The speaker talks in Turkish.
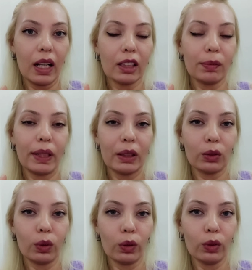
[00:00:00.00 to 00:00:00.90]
Altı
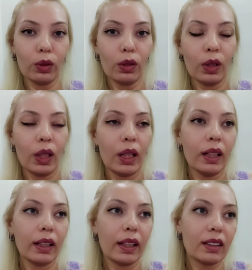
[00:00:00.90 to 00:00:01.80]
pantolonunu
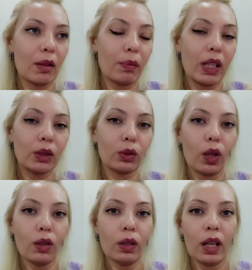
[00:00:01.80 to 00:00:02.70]
keten
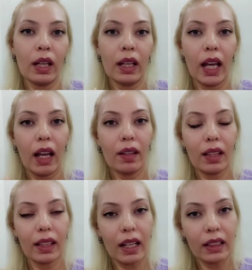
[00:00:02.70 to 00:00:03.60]
pantolon Evde
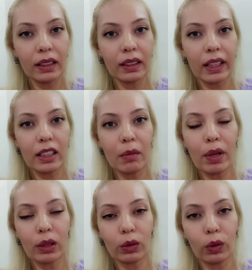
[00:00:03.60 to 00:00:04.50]
de kendinin keten
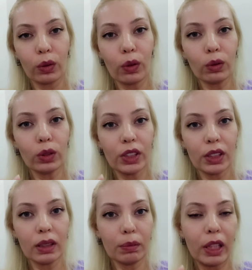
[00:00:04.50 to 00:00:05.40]
pantolonu olduğu
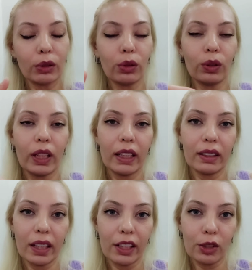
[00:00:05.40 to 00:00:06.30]
için pantolona
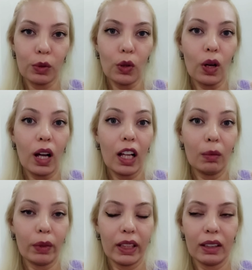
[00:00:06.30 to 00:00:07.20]
ihtiyacım yok
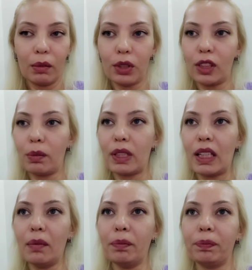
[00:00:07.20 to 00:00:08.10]
almayın demişti bize.